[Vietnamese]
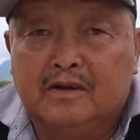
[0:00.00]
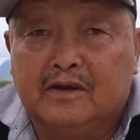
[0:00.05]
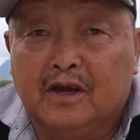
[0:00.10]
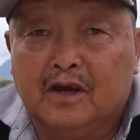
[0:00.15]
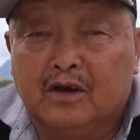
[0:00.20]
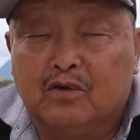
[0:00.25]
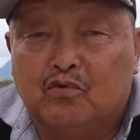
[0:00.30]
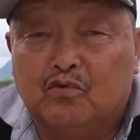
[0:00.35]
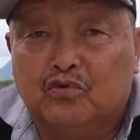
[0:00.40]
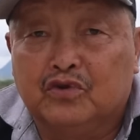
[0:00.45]

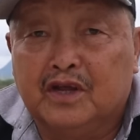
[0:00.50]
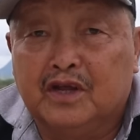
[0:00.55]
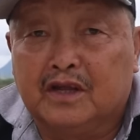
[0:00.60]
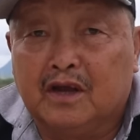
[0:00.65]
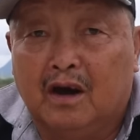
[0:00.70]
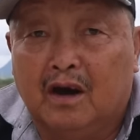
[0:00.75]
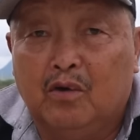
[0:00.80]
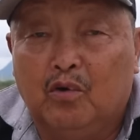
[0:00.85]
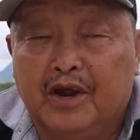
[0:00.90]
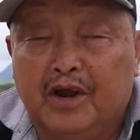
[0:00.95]
chè cũ thì
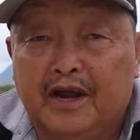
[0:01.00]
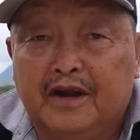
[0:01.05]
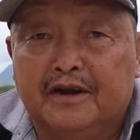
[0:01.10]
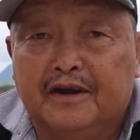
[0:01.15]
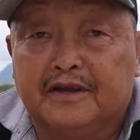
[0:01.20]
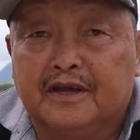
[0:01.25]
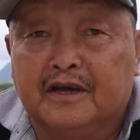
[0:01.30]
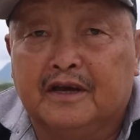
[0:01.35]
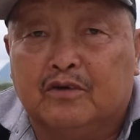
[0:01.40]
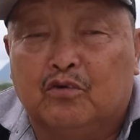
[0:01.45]
âu đi
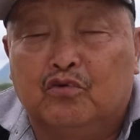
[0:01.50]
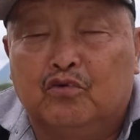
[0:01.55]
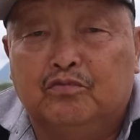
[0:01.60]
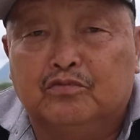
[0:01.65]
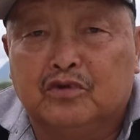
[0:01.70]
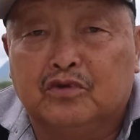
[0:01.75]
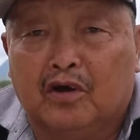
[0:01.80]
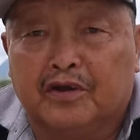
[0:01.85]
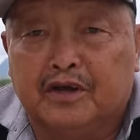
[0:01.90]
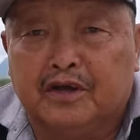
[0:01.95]
nè chè cũ
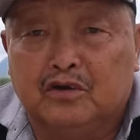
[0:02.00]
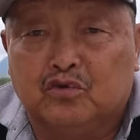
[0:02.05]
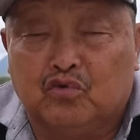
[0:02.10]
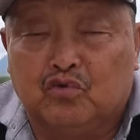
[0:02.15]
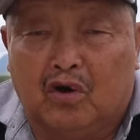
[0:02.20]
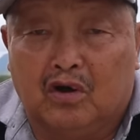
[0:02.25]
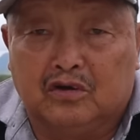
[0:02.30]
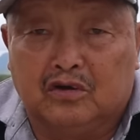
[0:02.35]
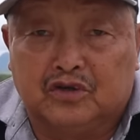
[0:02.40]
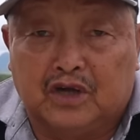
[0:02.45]
giờ chỉ
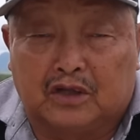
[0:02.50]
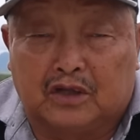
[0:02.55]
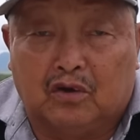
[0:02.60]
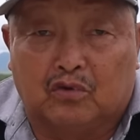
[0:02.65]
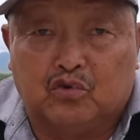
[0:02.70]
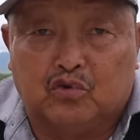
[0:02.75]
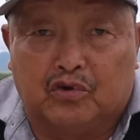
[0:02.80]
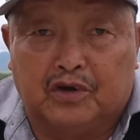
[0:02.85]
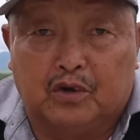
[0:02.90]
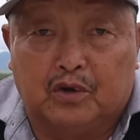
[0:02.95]
tua sát
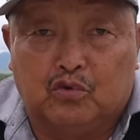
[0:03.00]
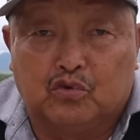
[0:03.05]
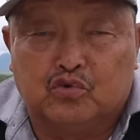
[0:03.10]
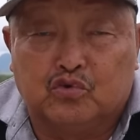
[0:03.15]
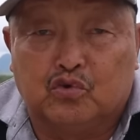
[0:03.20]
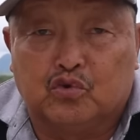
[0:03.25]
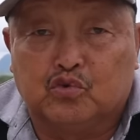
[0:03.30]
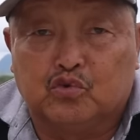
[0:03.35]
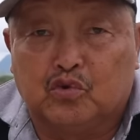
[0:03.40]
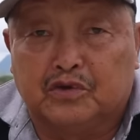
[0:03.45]
tàu tàu này cú
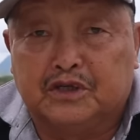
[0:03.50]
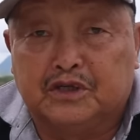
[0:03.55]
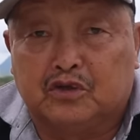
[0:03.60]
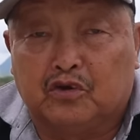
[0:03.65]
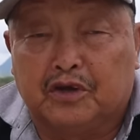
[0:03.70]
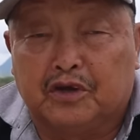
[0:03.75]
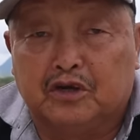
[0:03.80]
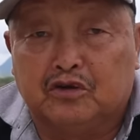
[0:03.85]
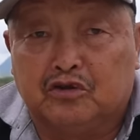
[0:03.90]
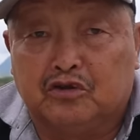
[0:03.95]
xua xua
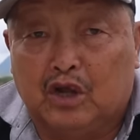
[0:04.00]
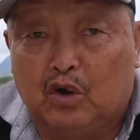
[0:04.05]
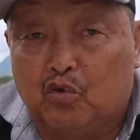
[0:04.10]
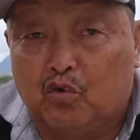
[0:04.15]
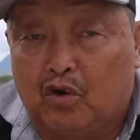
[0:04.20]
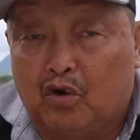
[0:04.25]
tao chỉ tin